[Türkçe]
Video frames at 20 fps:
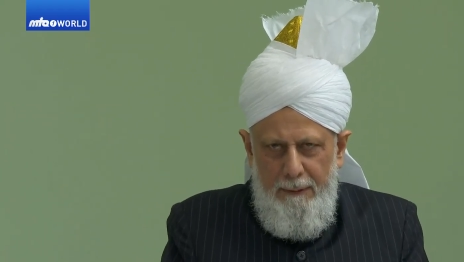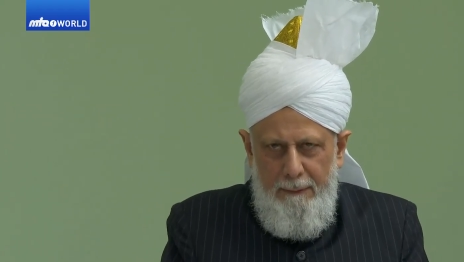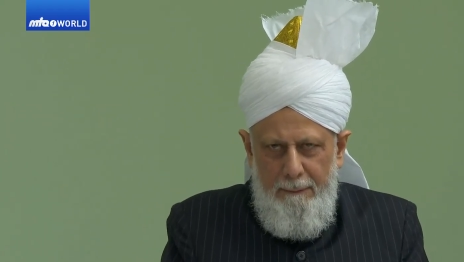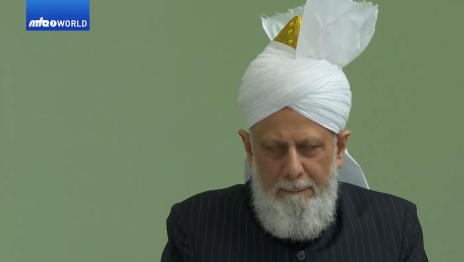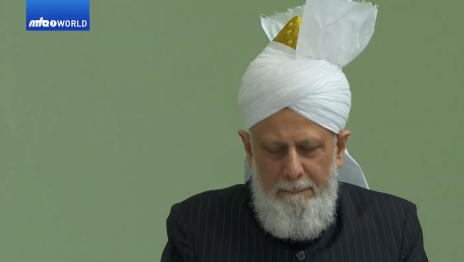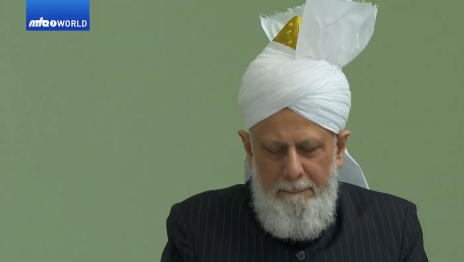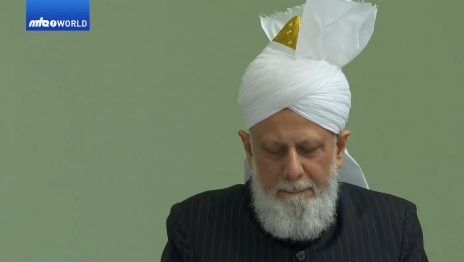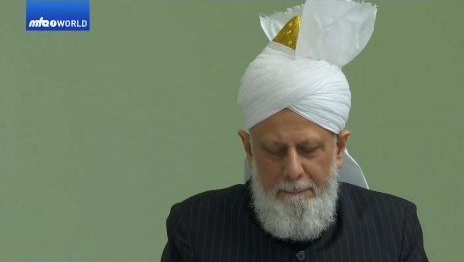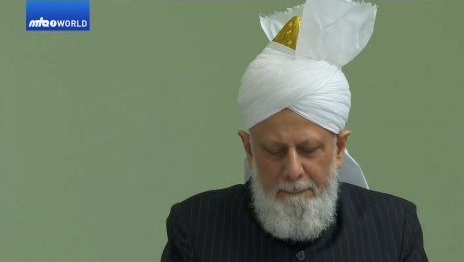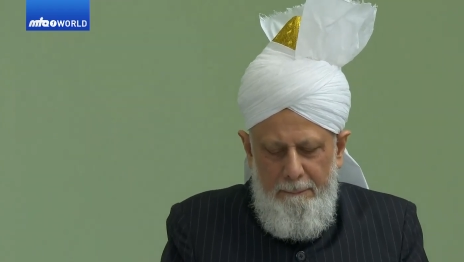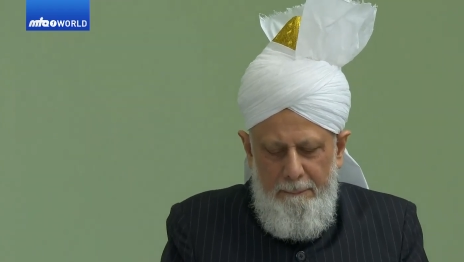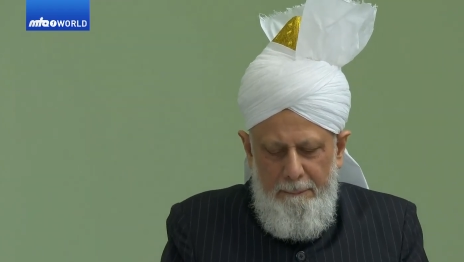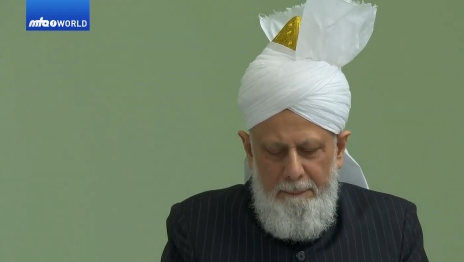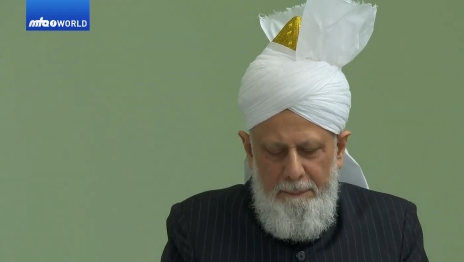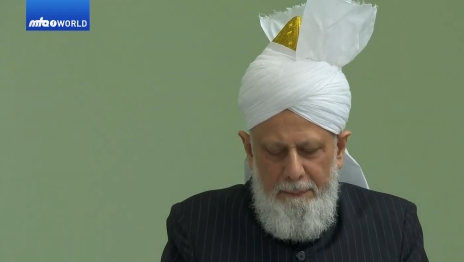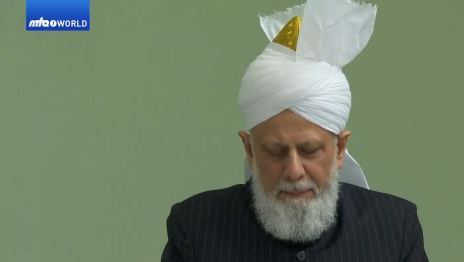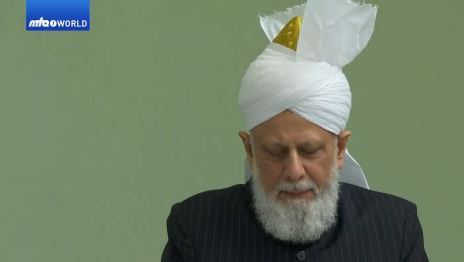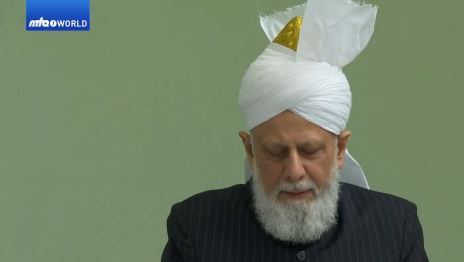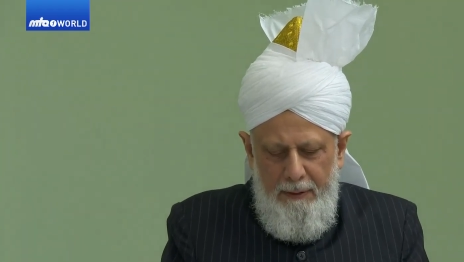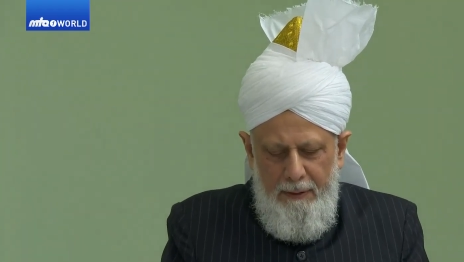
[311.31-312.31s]

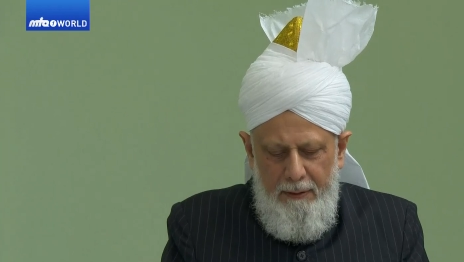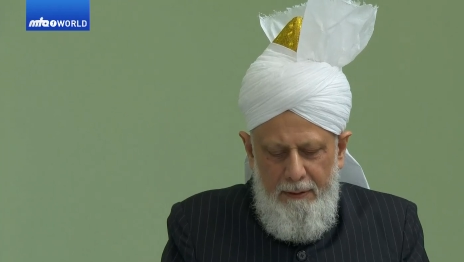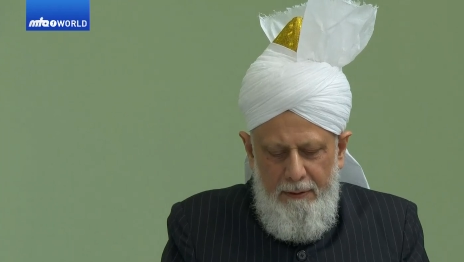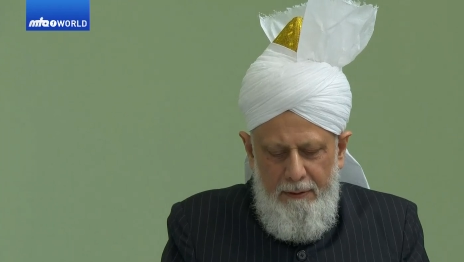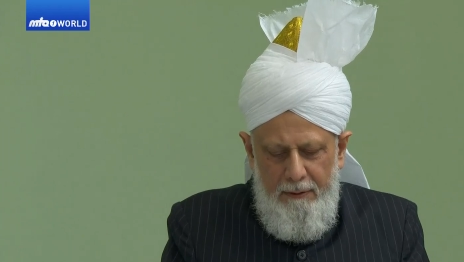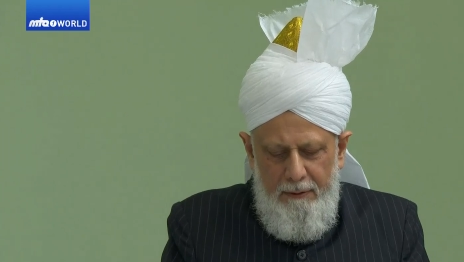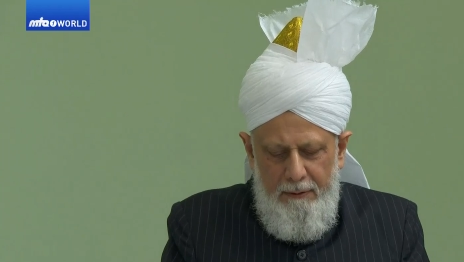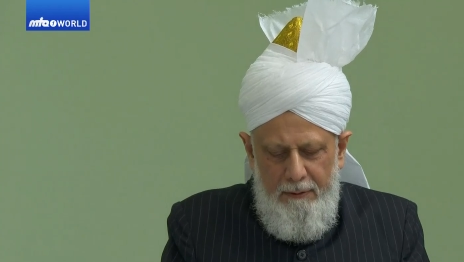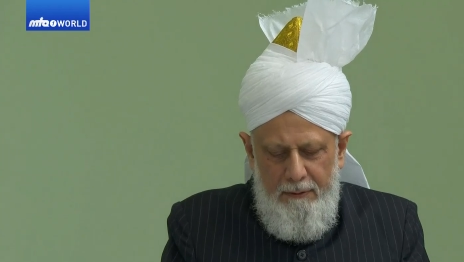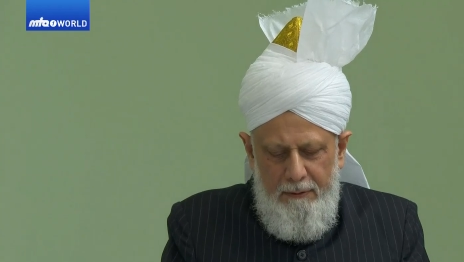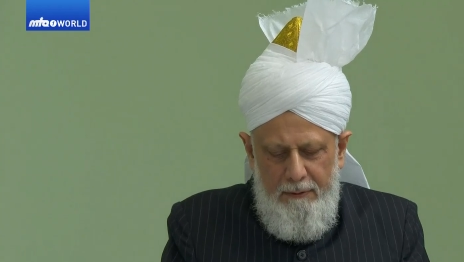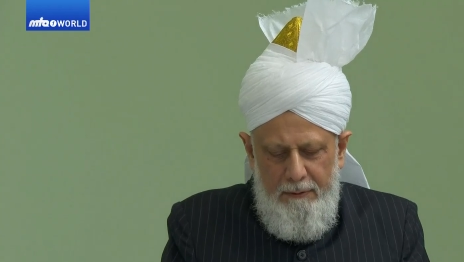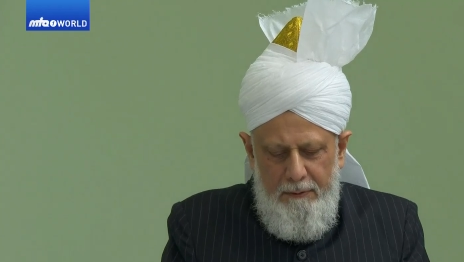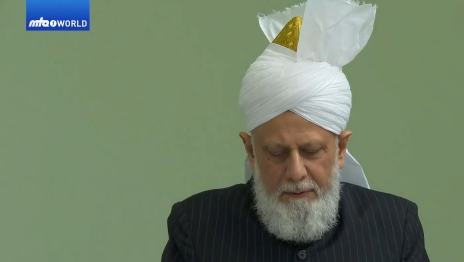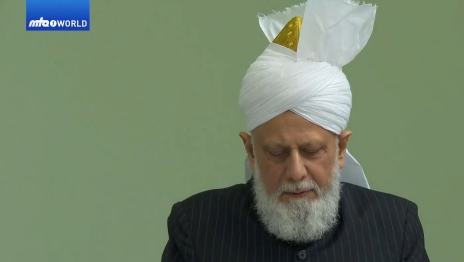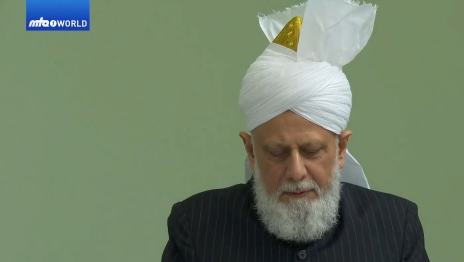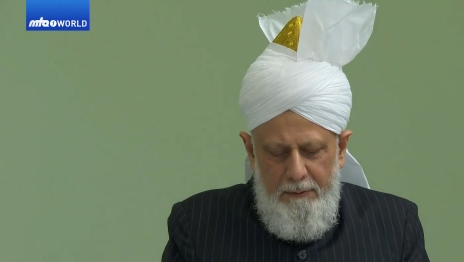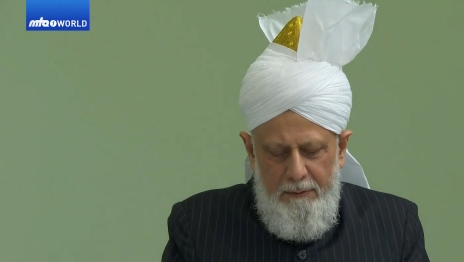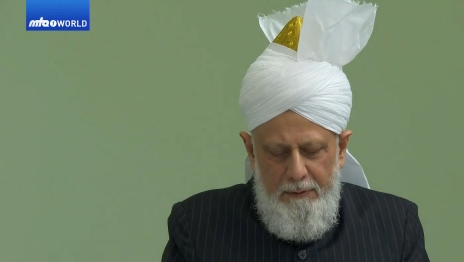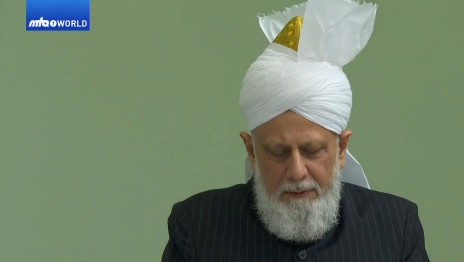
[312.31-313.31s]
putperestleri
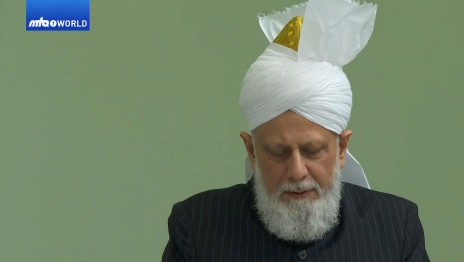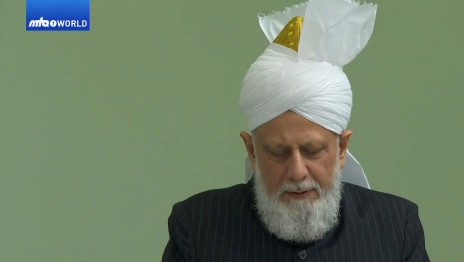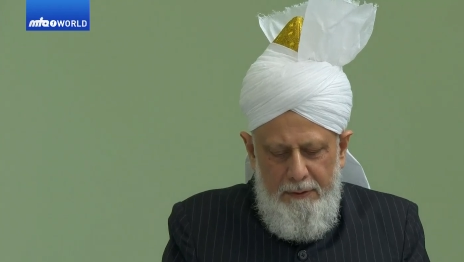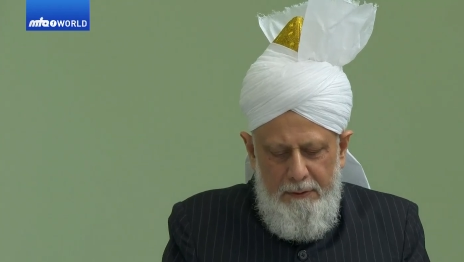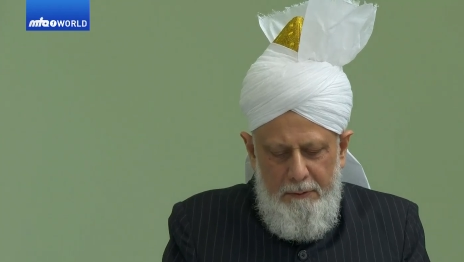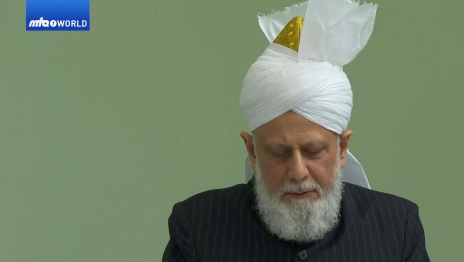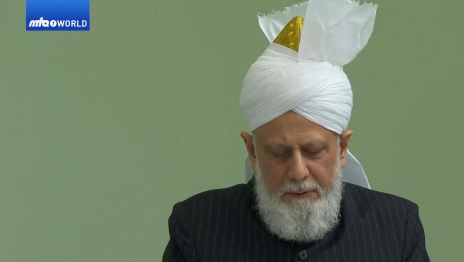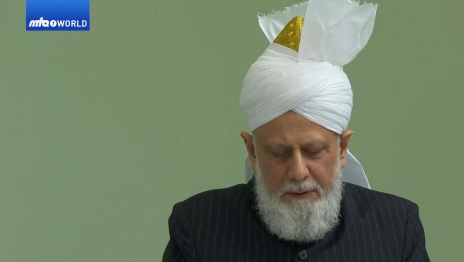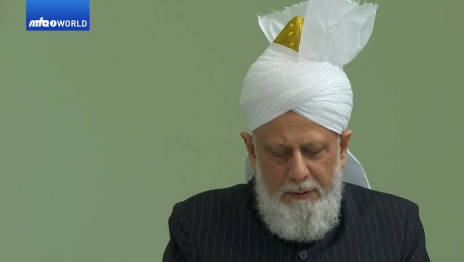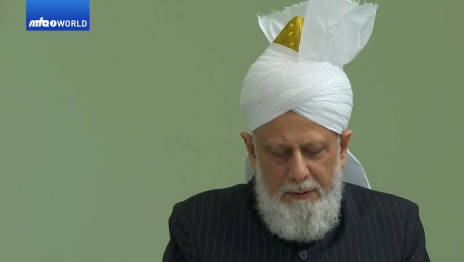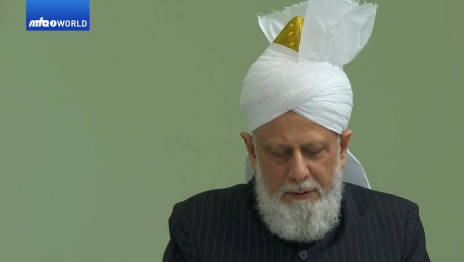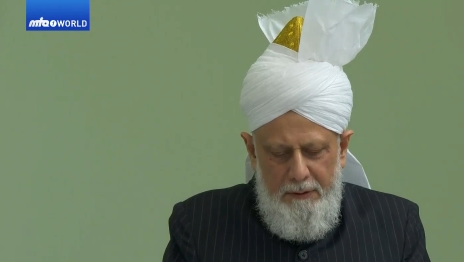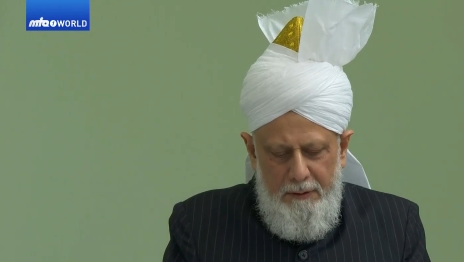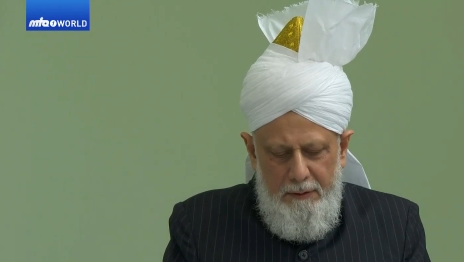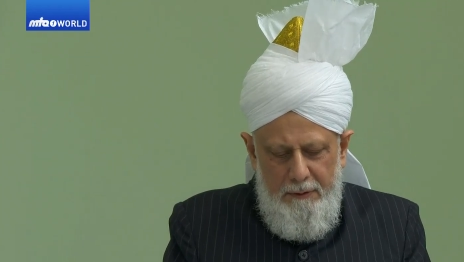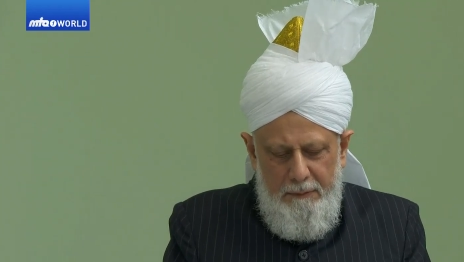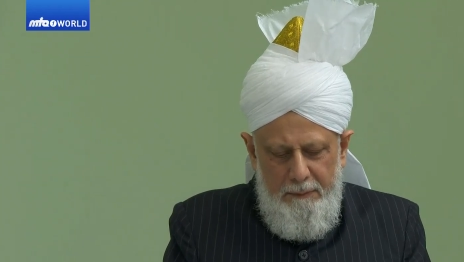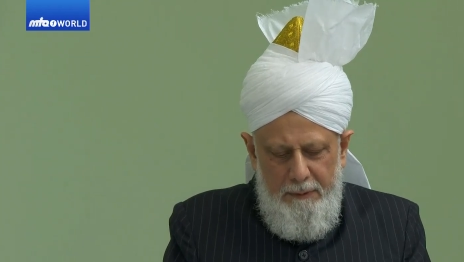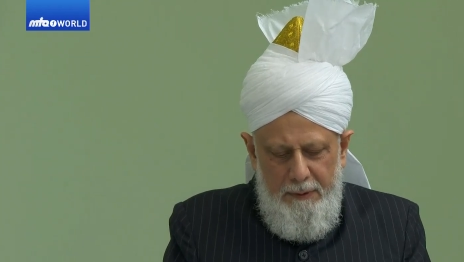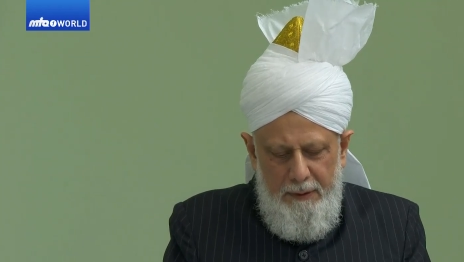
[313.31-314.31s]
Medine'nin
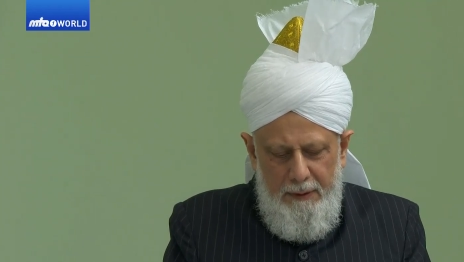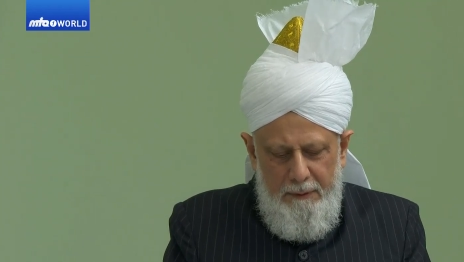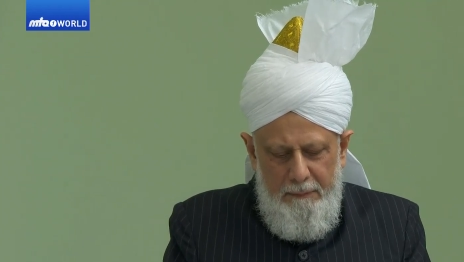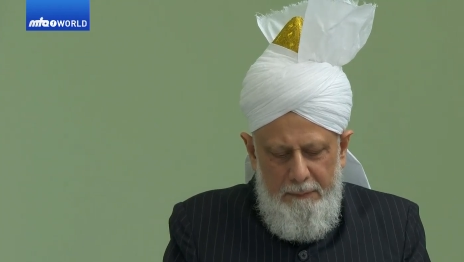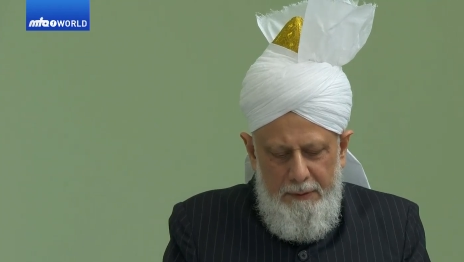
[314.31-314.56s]
e,